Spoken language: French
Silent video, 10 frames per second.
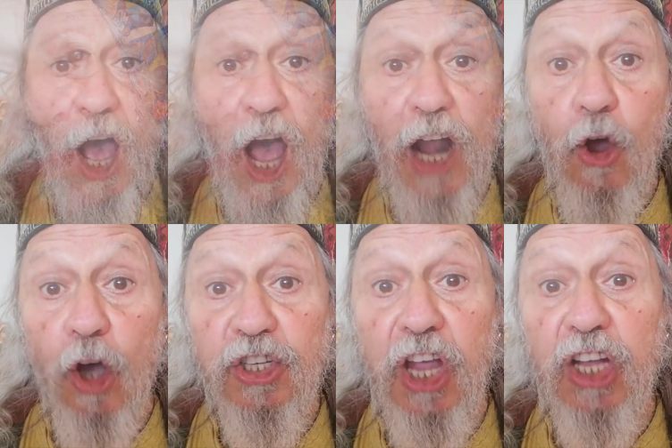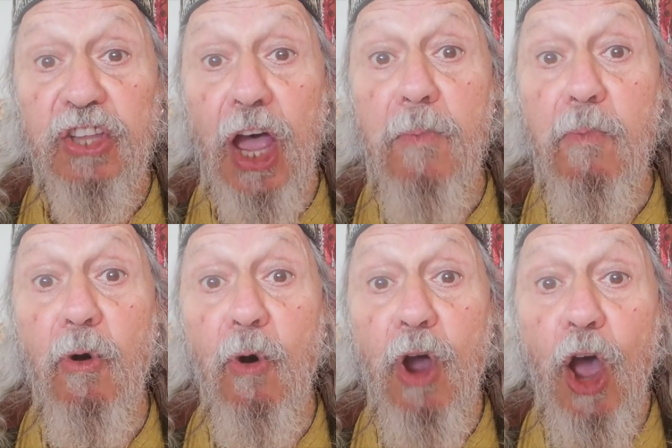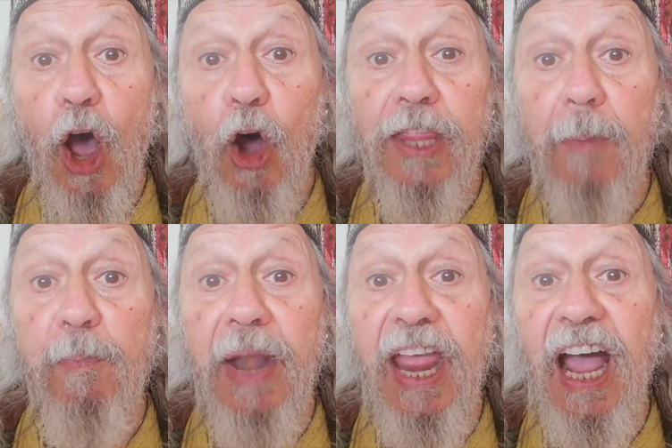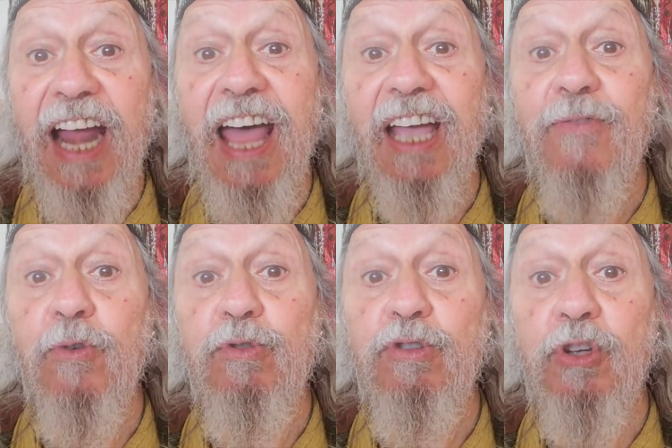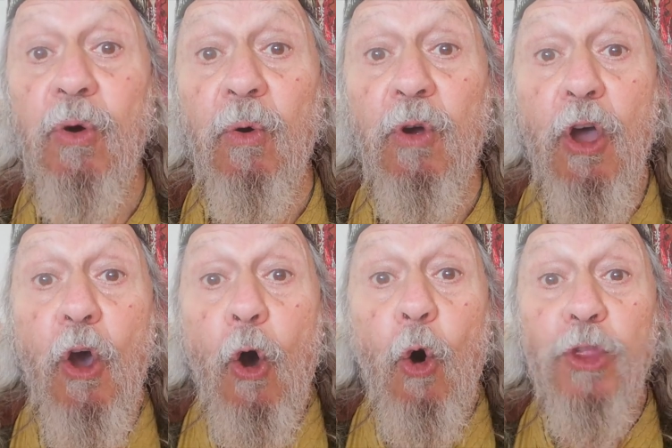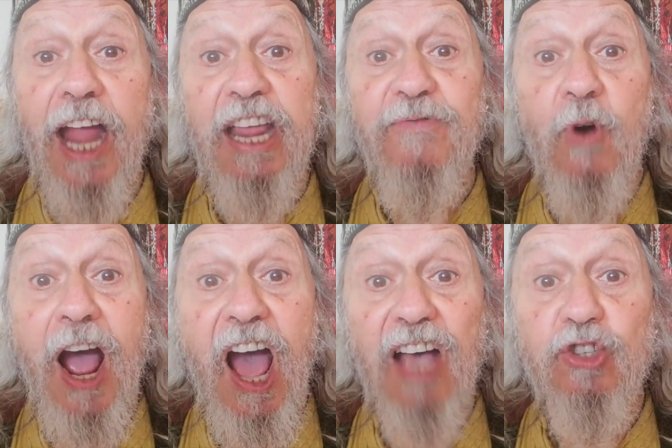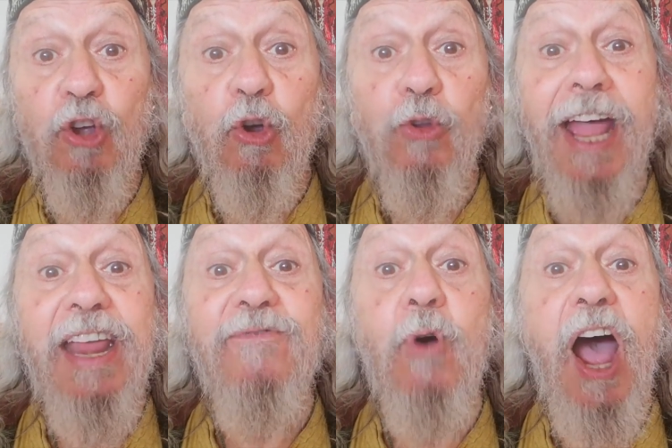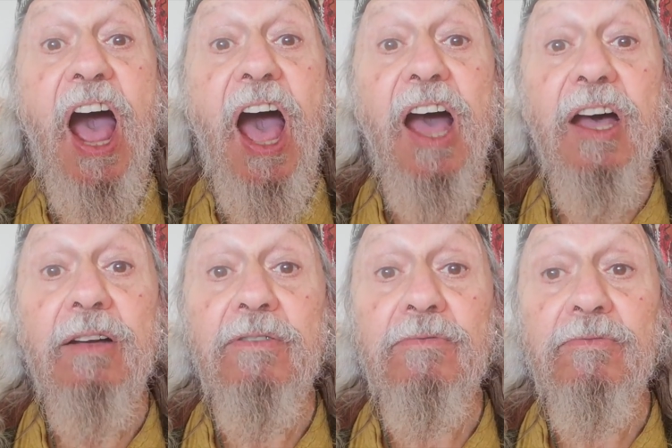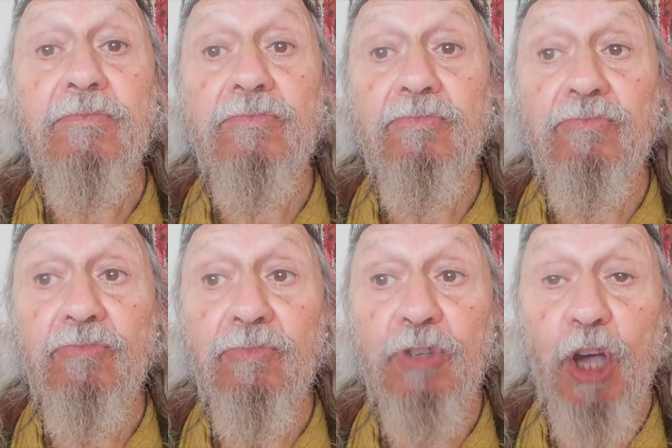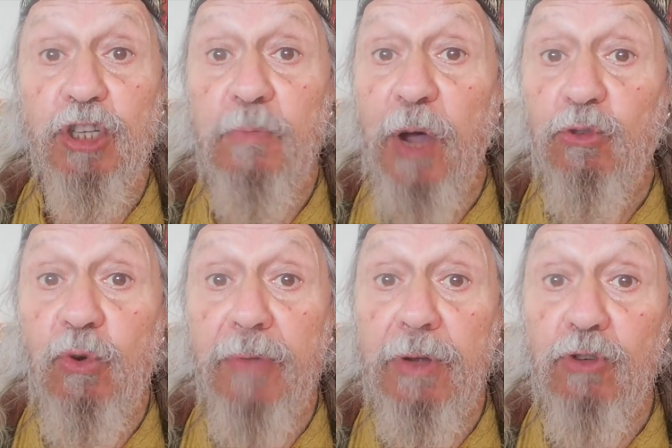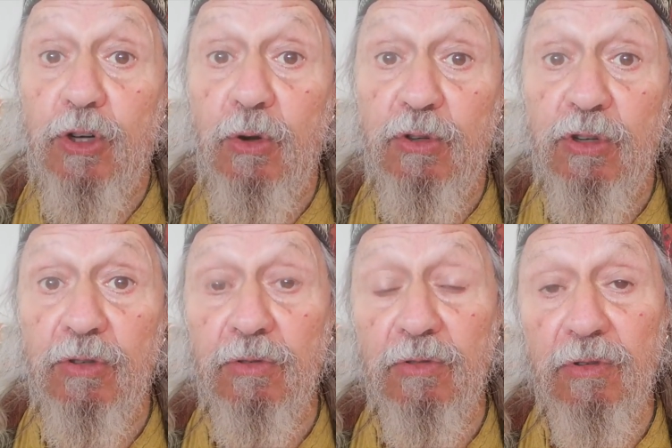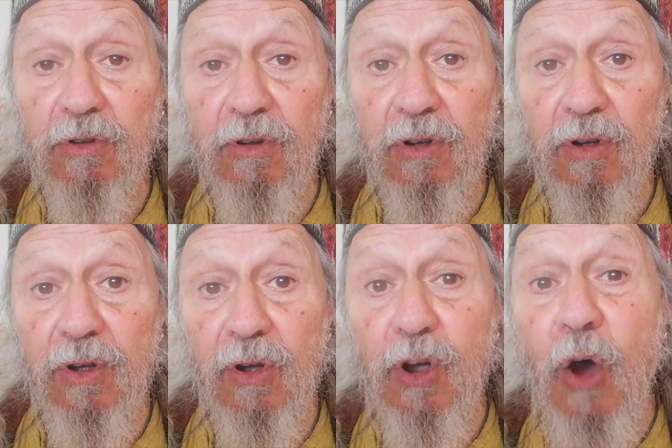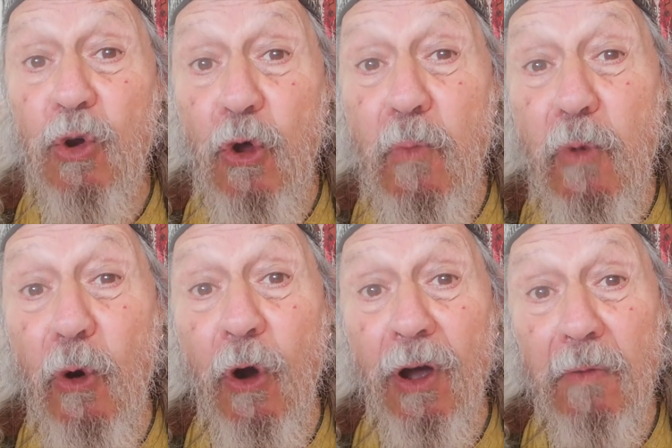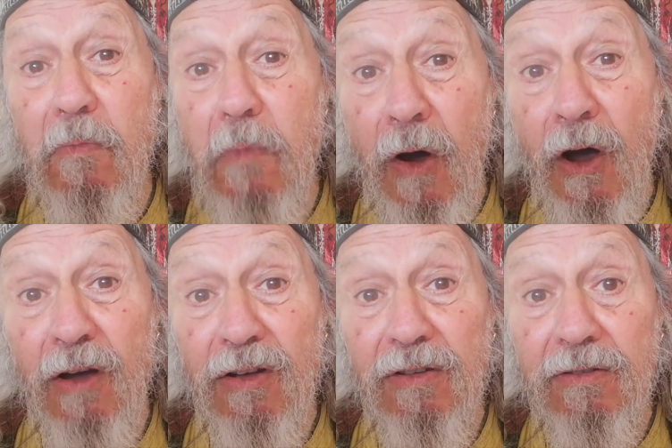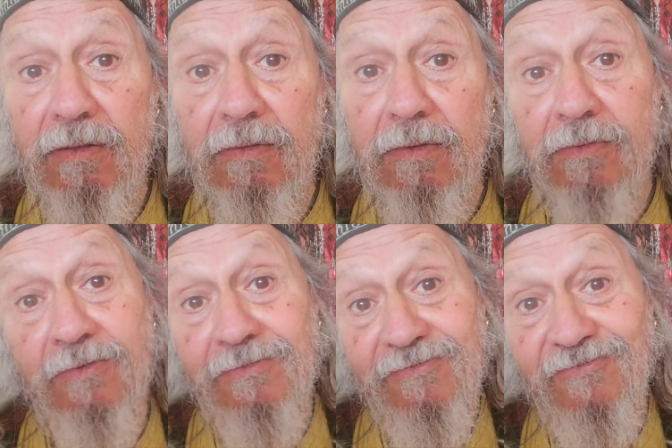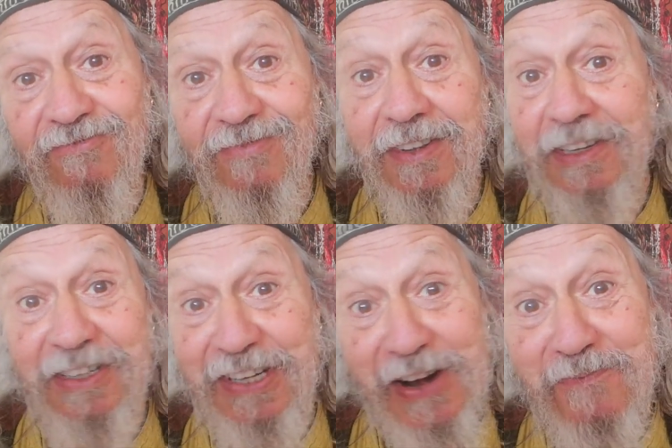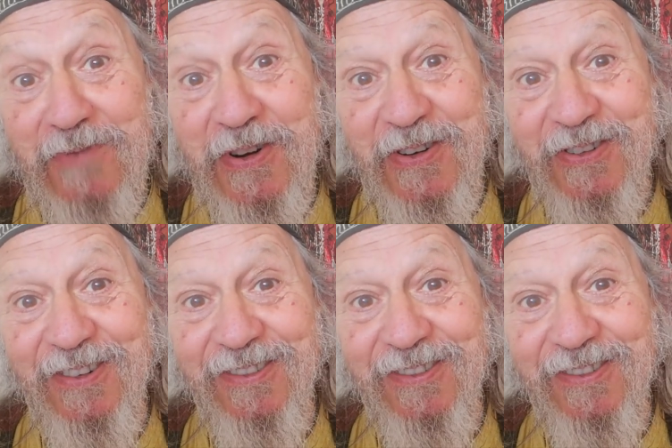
Alors certains mots en appelèrent à la révolution. On allait voir ce qu'on allait voir car c'est partout la même chose. Quand le mot ment, c'est le moment.